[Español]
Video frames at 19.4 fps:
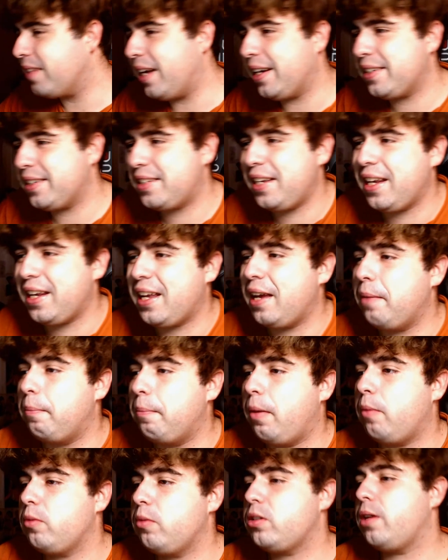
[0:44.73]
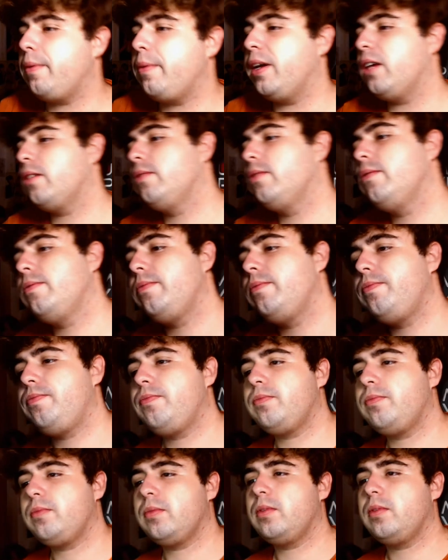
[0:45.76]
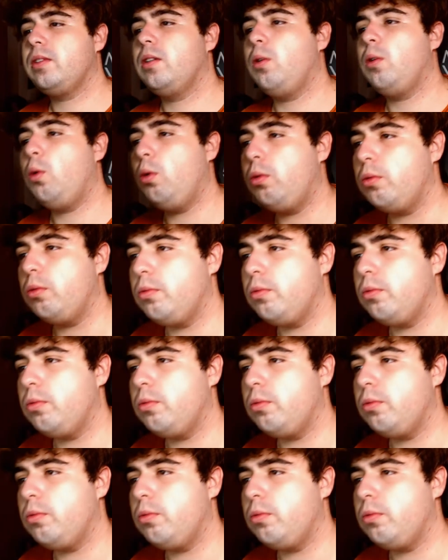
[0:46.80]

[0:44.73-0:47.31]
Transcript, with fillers: así que vamos a ver. Uh.